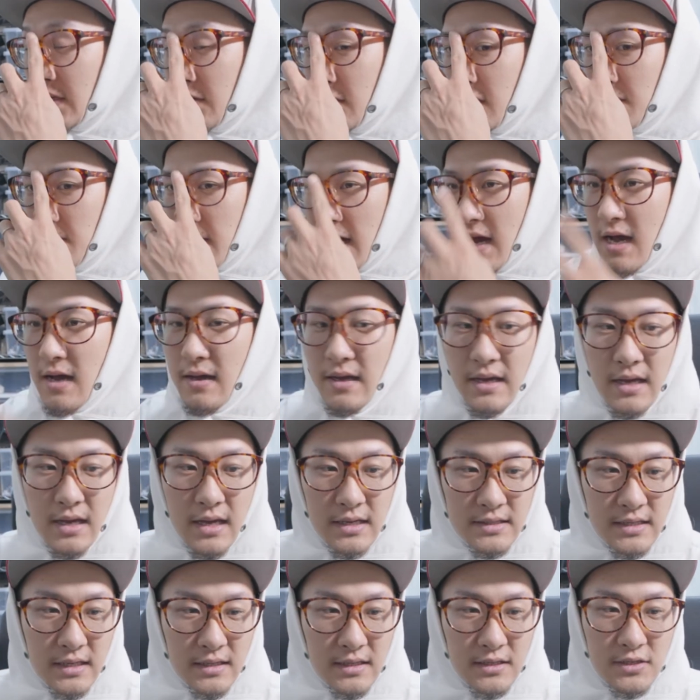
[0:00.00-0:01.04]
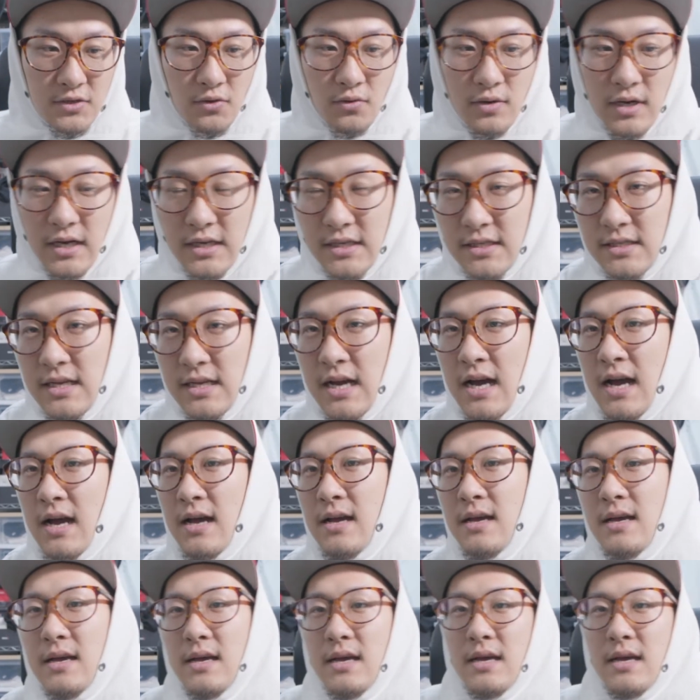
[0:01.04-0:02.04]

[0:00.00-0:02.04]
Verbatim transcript: 例えば、さっき紹介した